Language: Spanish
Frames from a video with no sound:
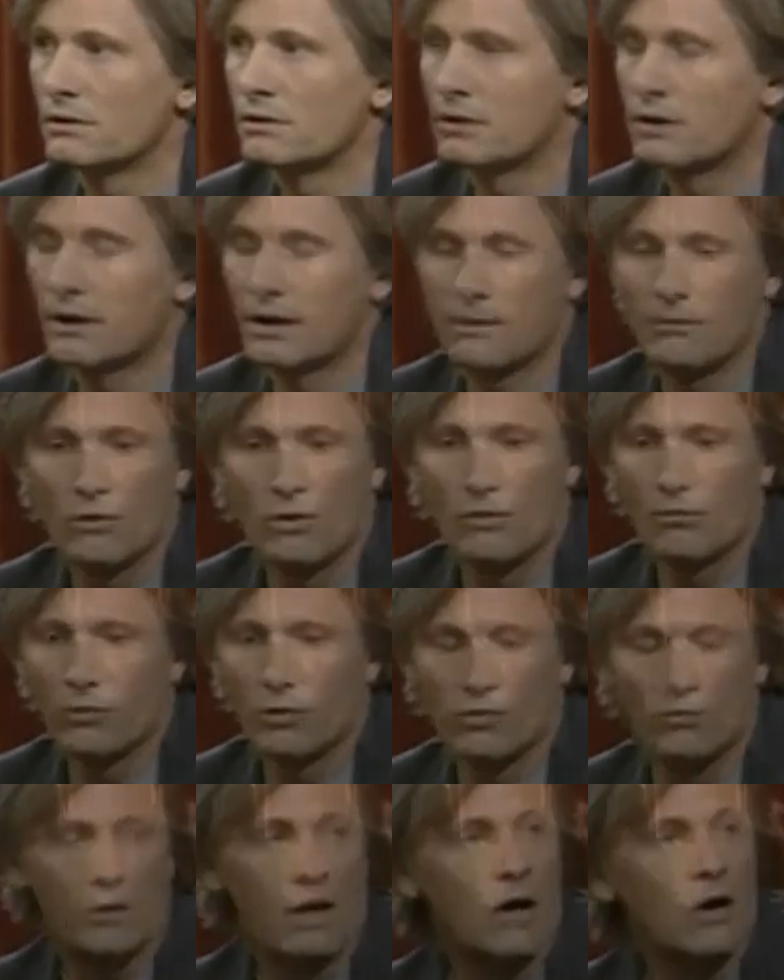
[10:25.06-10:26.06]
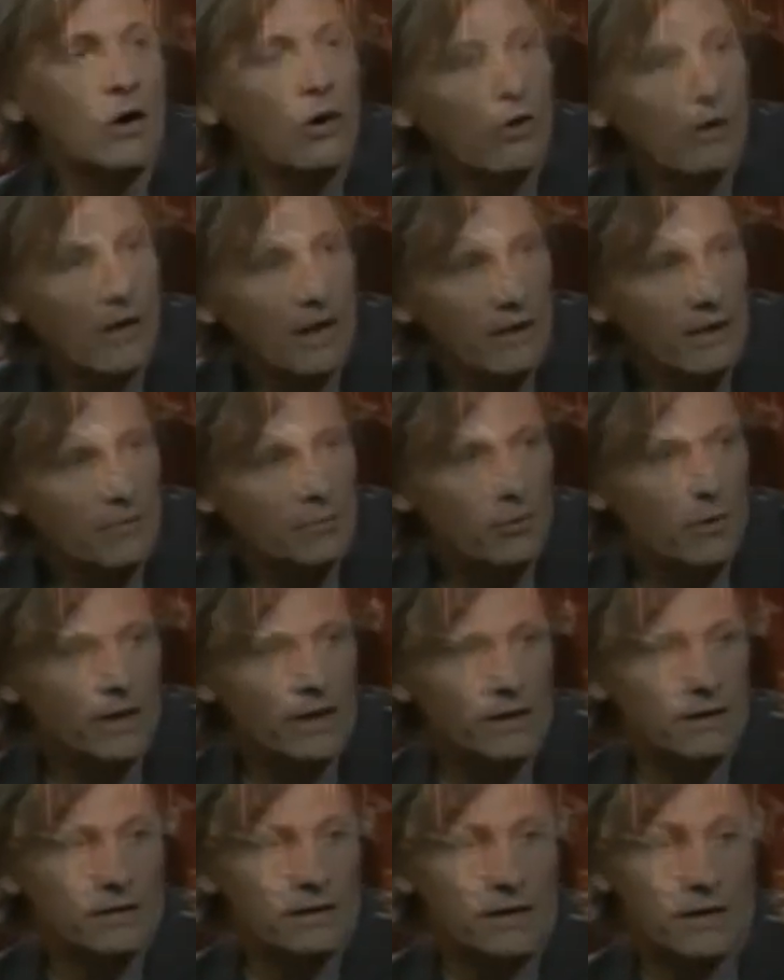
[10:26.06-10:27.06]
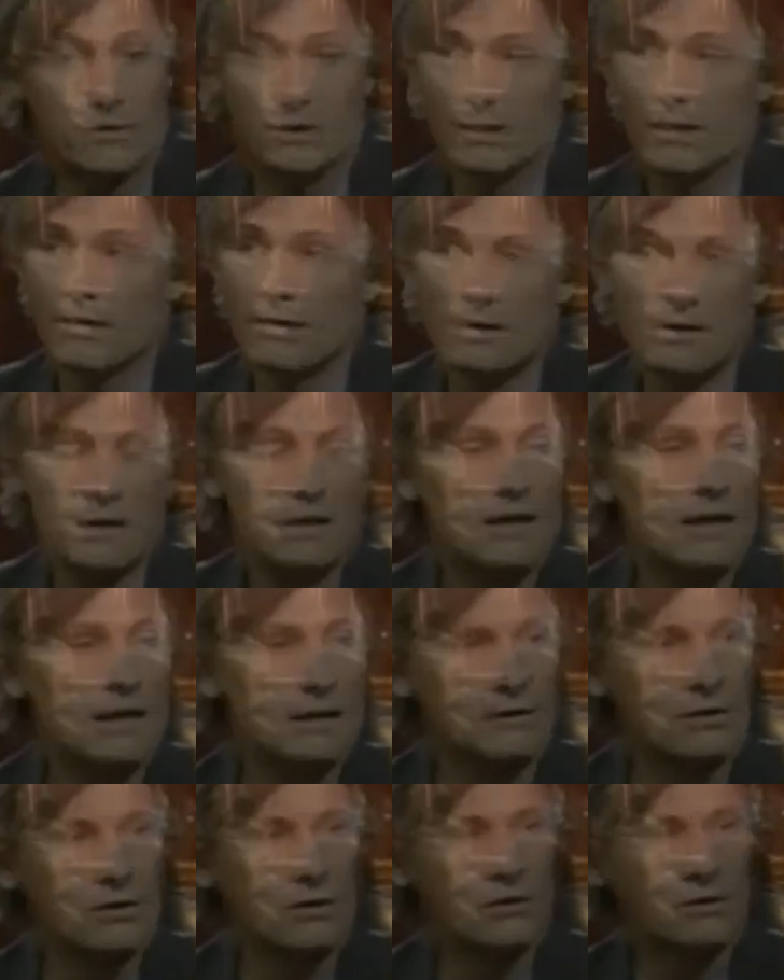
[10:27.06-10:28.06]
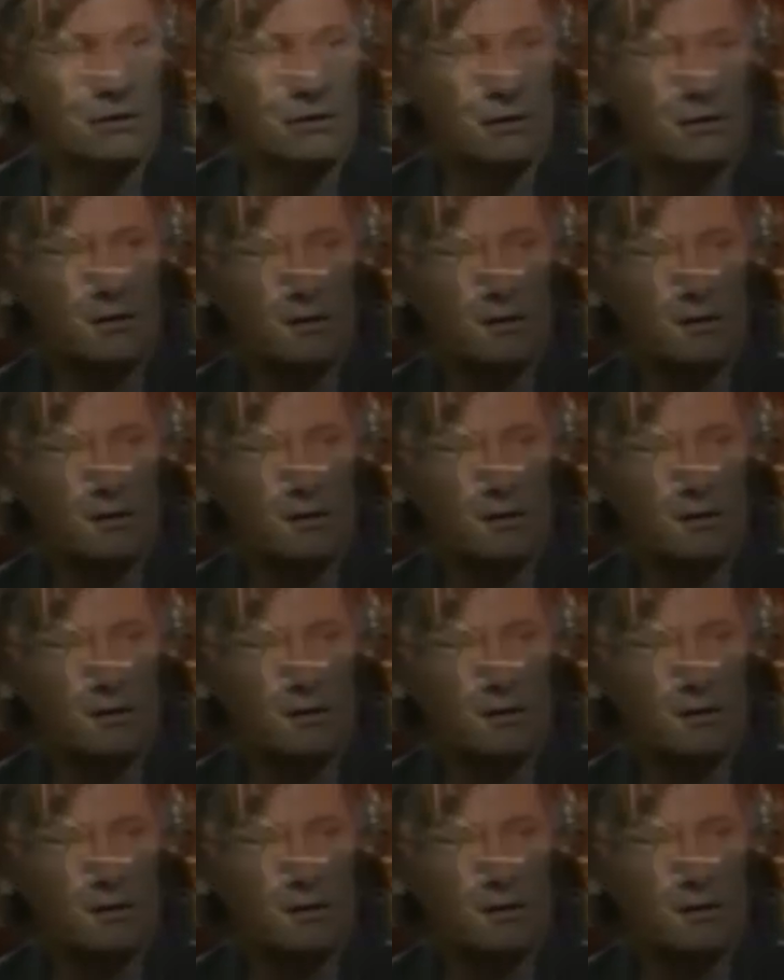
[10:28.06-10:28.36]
digamos, por una hora después, a veces días, ¿no?